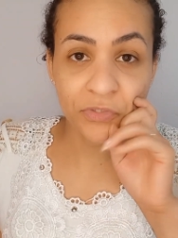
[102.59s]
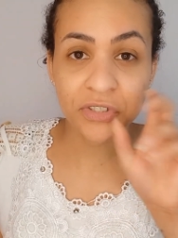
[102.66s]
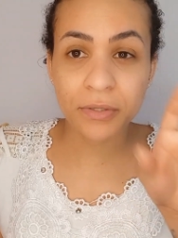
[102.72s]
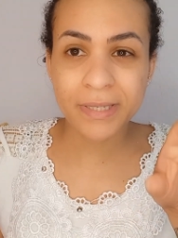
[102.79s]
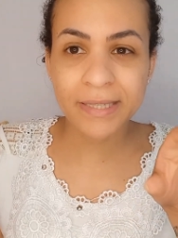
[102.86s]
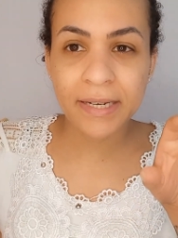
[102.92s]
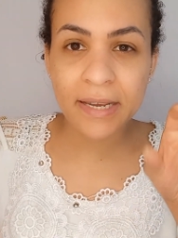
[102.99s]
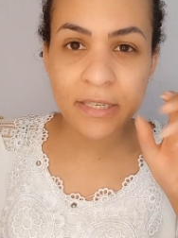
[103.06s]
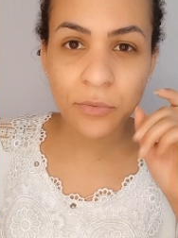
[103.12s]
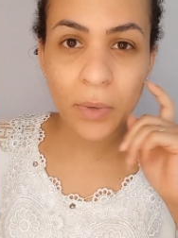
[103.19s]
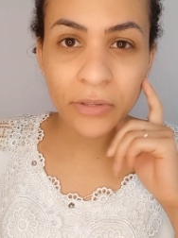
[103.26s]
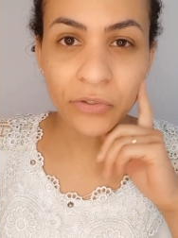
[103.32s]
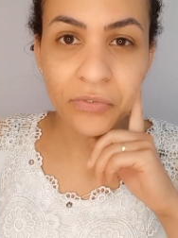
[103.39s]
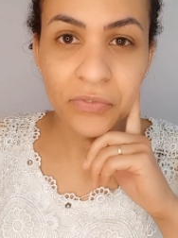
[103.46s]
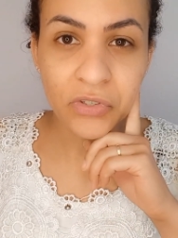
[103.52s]
Tinha uns 3,
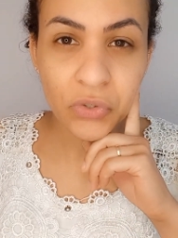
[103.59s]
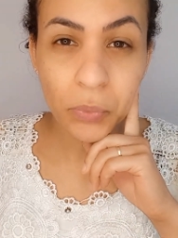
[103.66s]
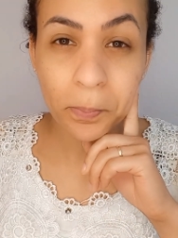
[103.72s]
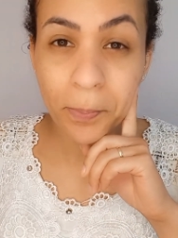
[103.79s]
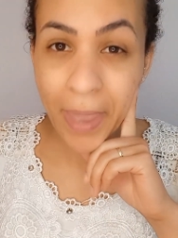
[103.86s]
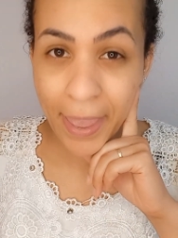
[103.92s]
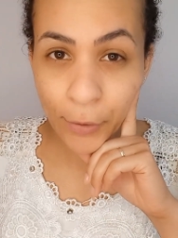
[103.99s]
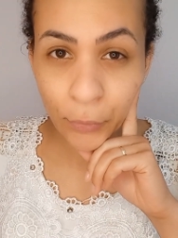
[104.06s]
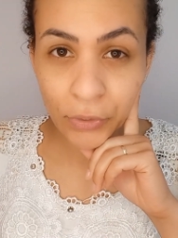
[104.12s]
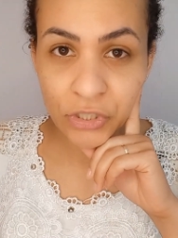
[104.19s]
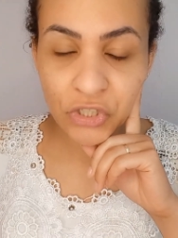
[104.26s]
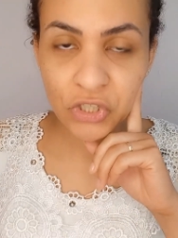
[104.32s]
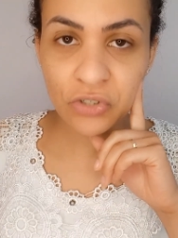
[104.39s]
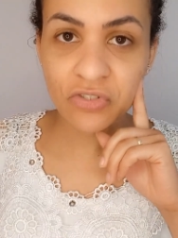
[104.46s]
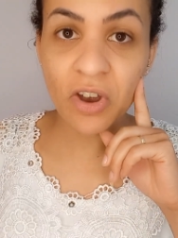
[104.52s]
4 vídeos bem
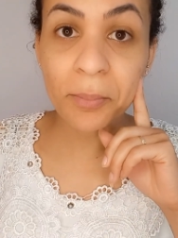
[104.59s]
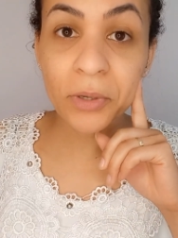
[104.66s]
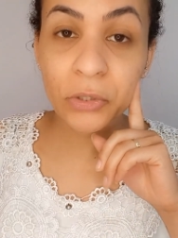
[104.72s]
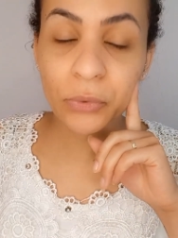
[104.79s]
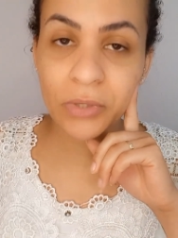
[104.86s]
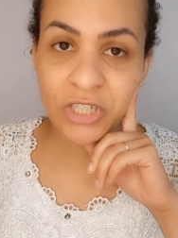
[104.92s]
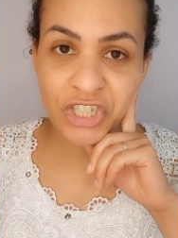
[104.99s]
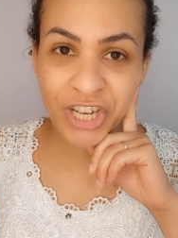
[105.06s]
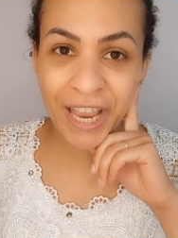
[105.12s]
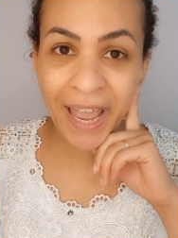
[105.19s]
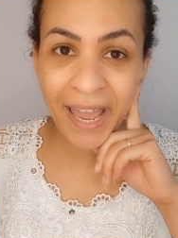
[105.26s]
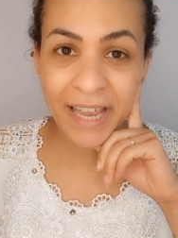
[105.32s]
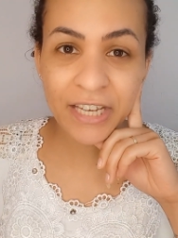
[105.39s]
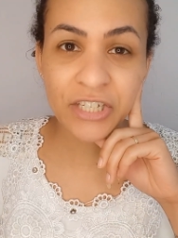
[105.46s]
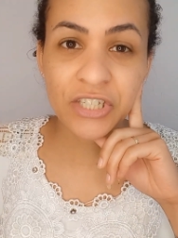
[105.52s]
curtinho de abertura de
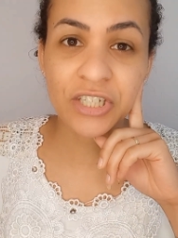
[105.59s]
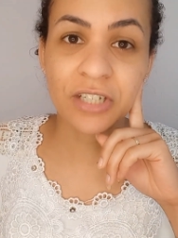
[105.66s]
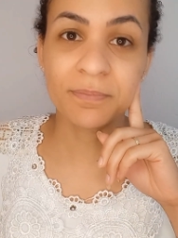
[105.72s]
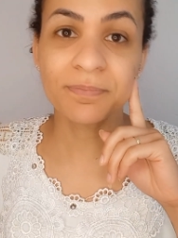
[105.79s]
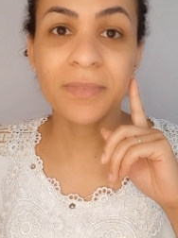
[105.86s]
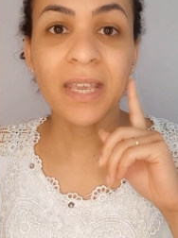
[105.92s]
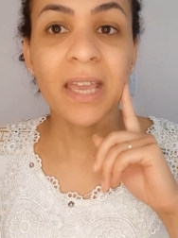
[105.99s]
caixa.